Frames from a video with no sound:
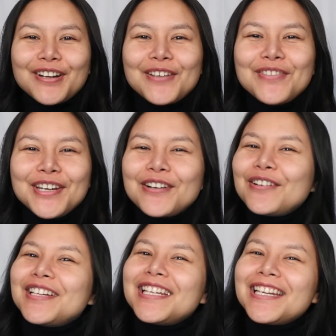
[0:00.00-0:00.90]
คลิปวิดีโอ
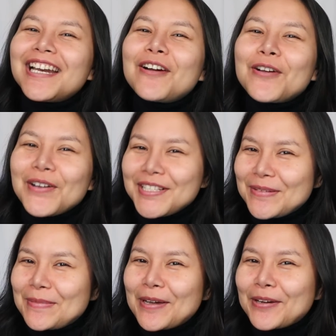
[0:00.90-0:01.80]
นี้เราก็จะ
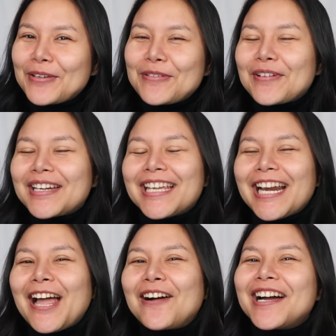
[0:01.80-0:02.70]
มารีวิวกันอีก
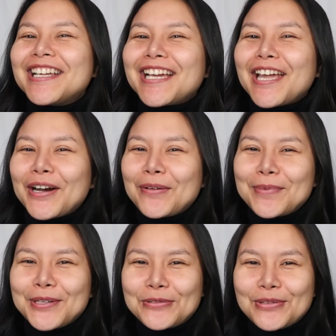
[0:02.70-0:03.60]
แล้วค่ะยังไงเรา
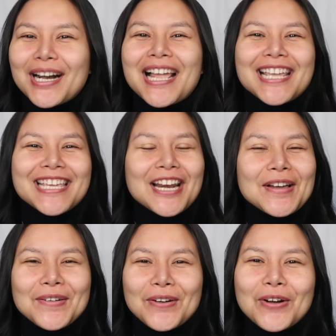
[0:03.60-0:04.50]
ไปดูรายละเอียด
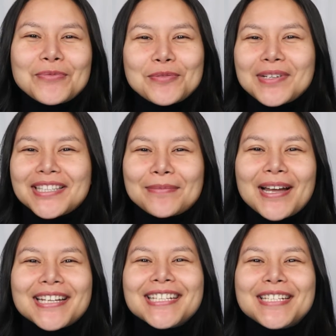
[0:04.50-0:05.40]
แล้วก็ข้อมูลผลิต
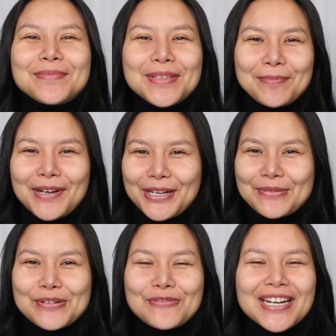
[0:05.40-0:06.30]
ภัณฑ์ที่ดิฟหยิบมารี
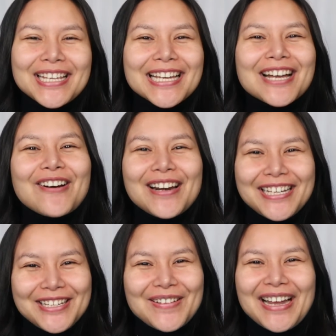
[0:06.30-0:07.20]
วิววันนี้ก่อนเล
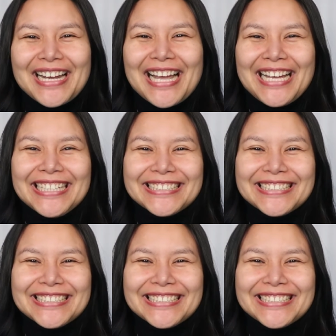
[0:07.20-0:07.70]
ยดีกว่านะคะ